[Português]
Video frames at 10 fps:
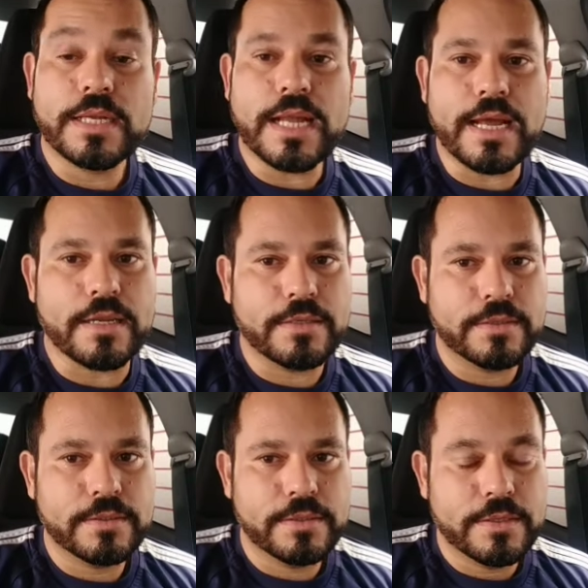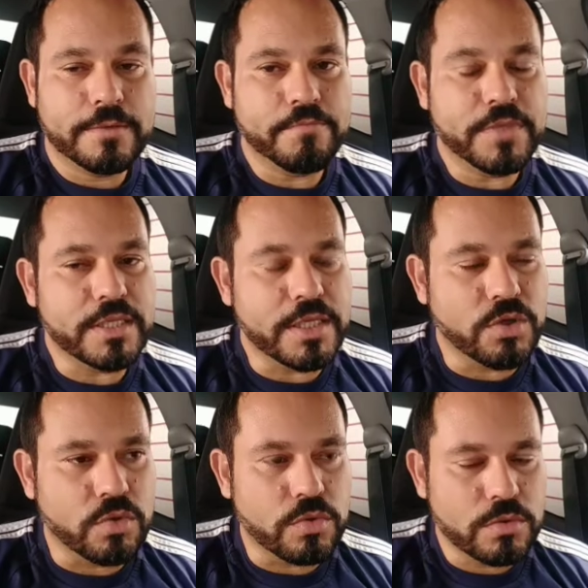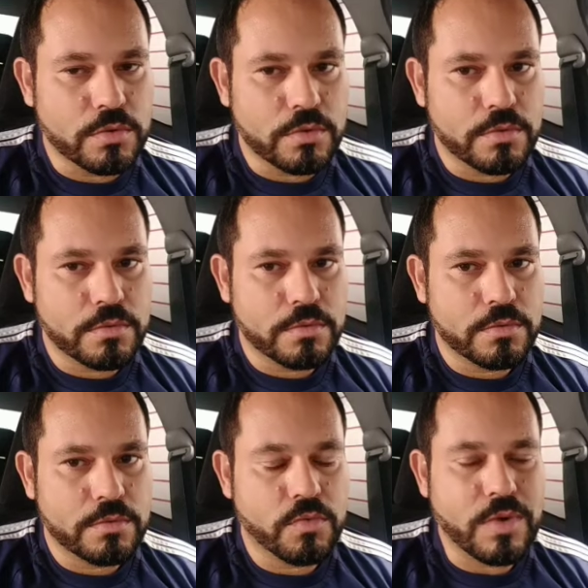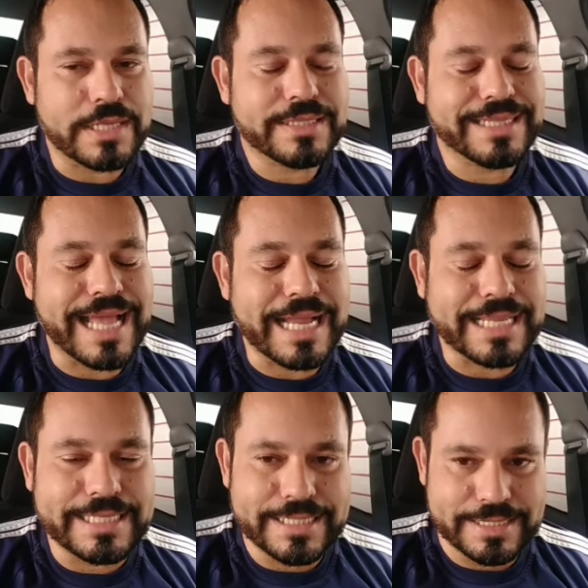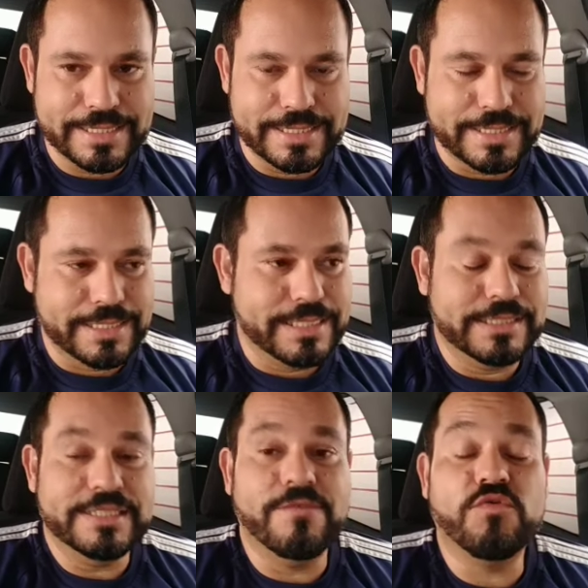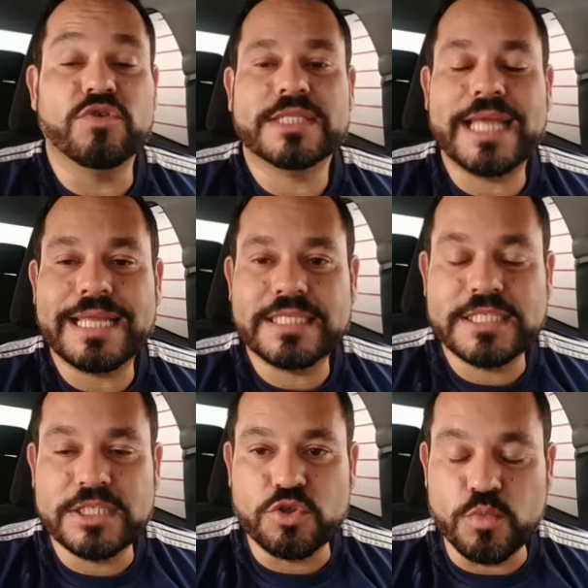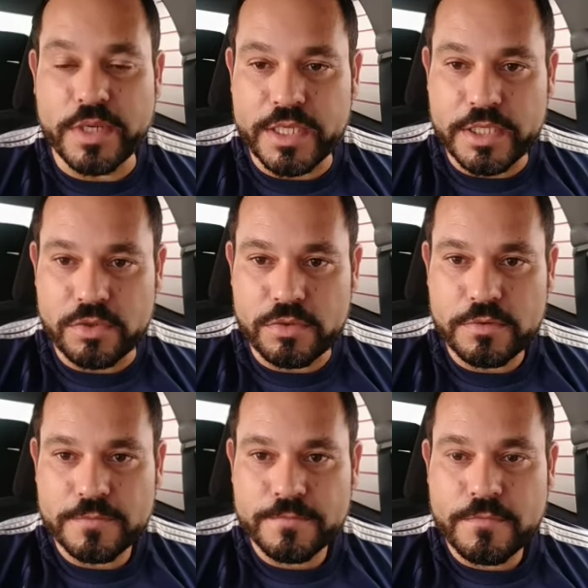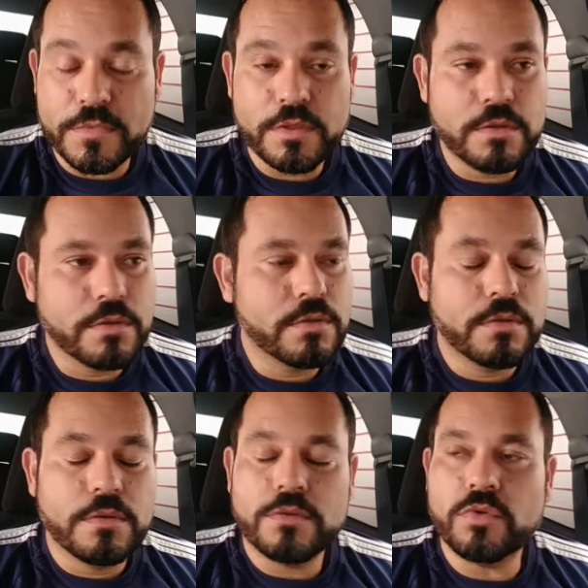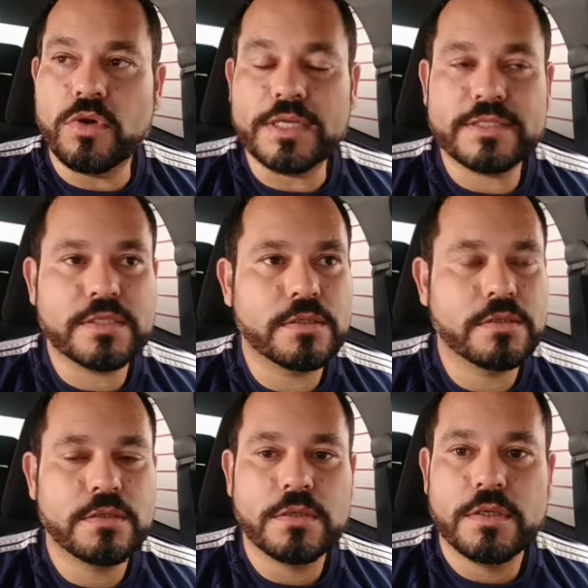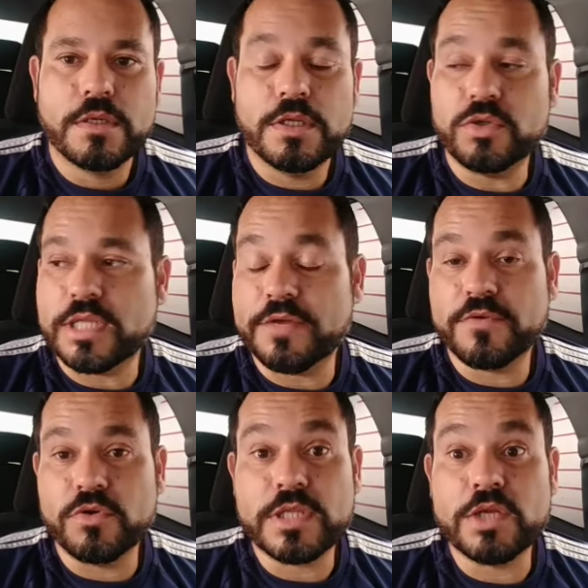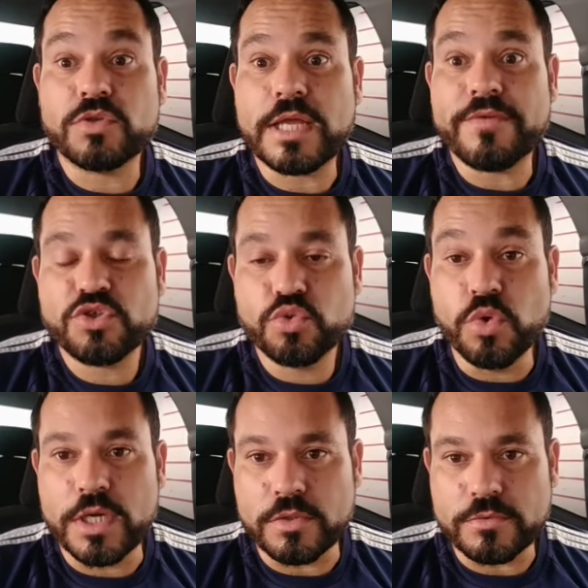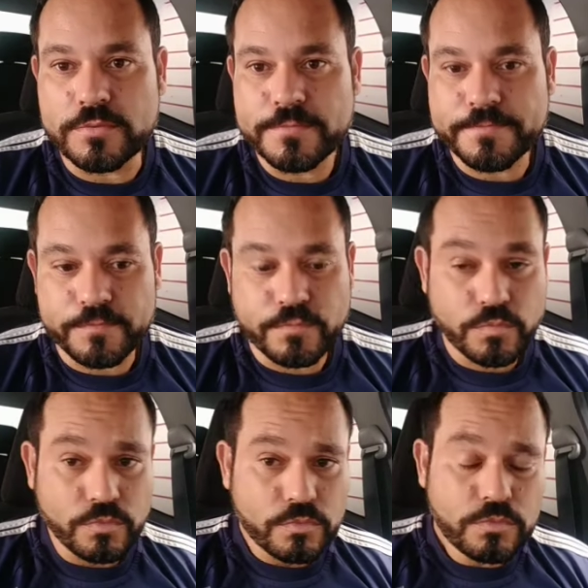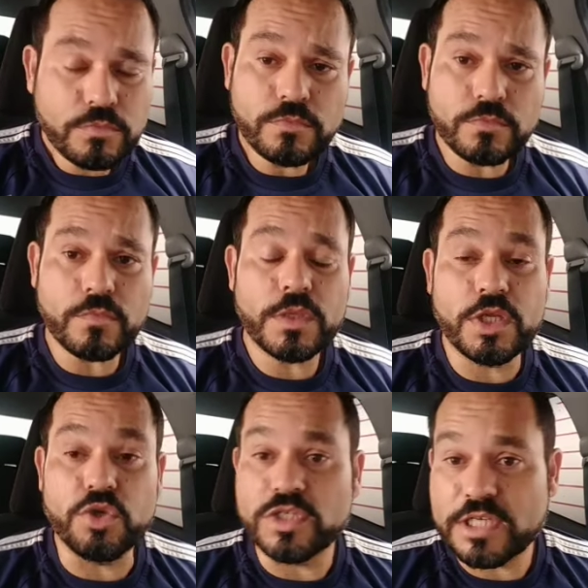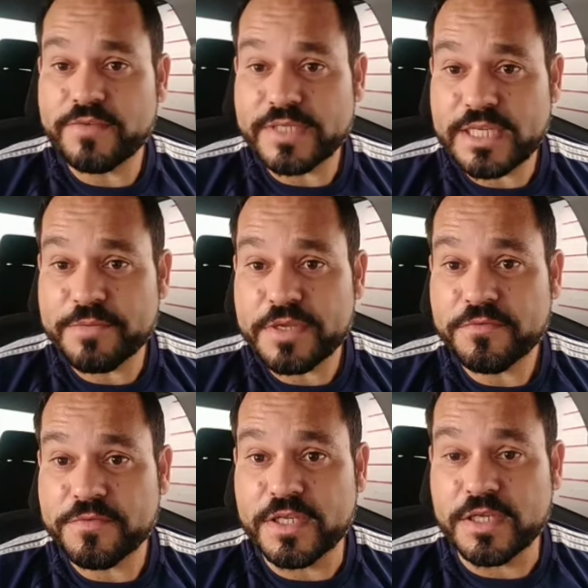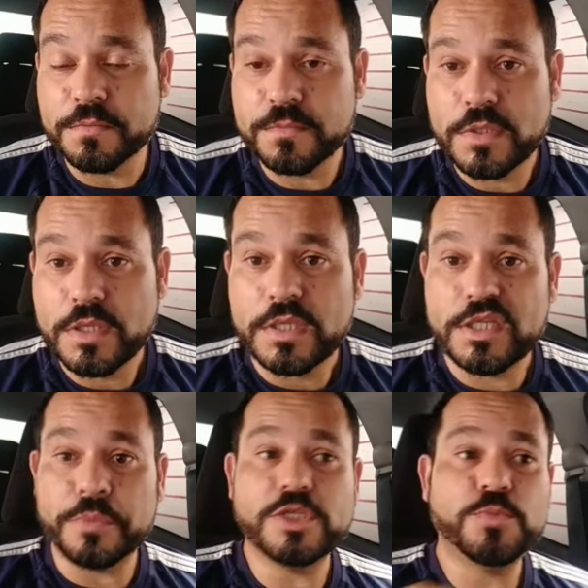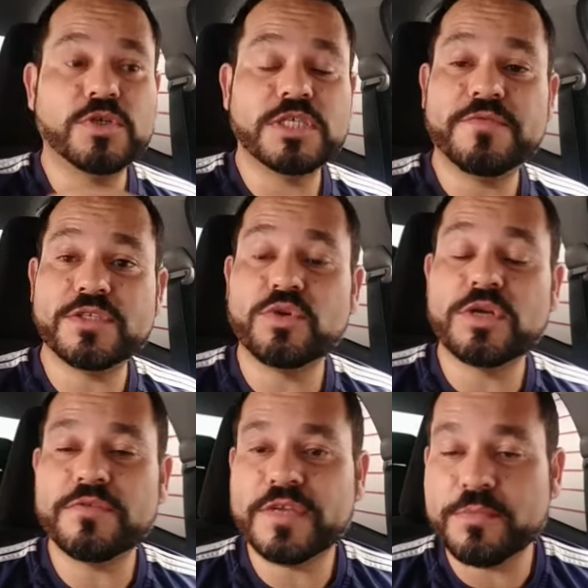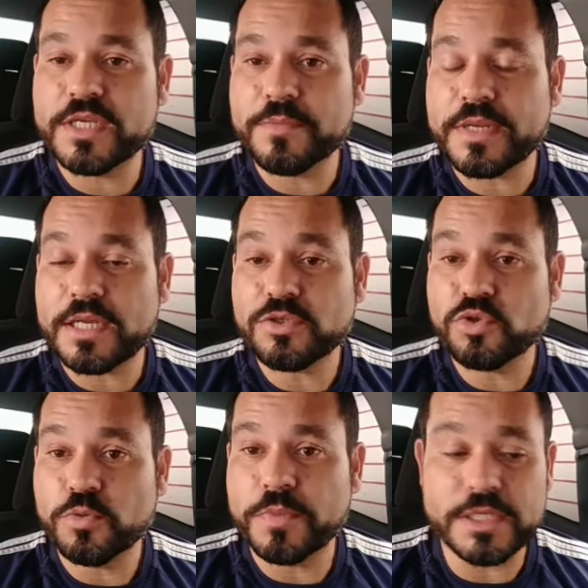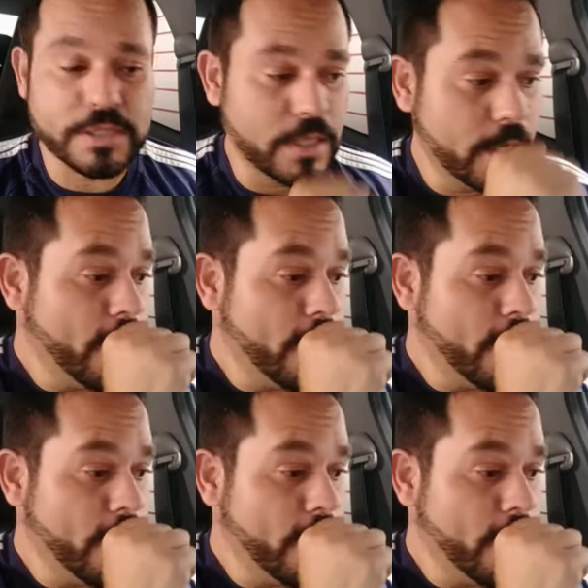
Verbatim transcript: cara, me deu um ataque de vontade de ir no banheiro. Nossa, eu tava, eu, eu tava suando. E hoje é aniversário da minha filha. Então minha esposa ia fazer um café da manhã para ela, surpresa.